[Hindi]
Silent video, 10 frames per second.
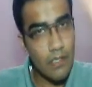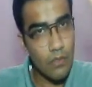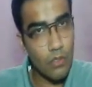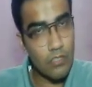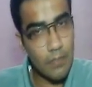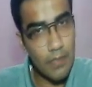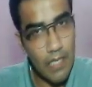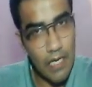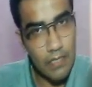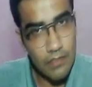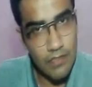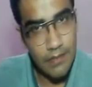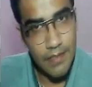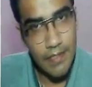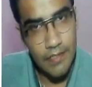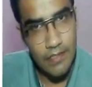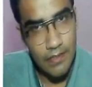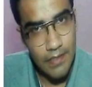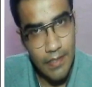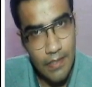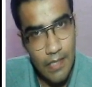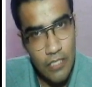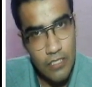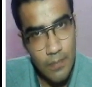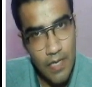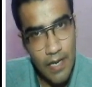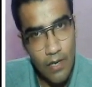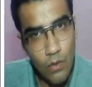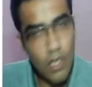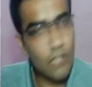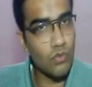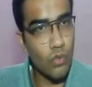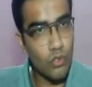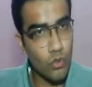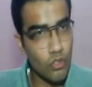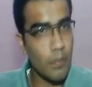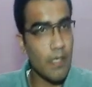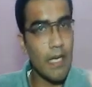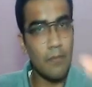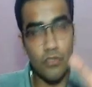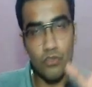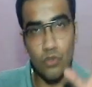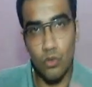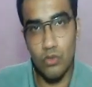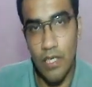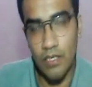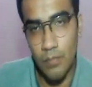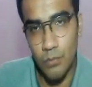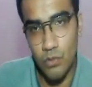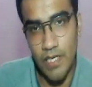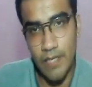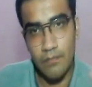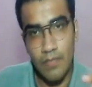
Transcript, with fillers: और जब ये कहानी चलती गई चलती गई लास्ट में आया होगा सो क्योंकि मैंने आपसे सो साल का पूछा है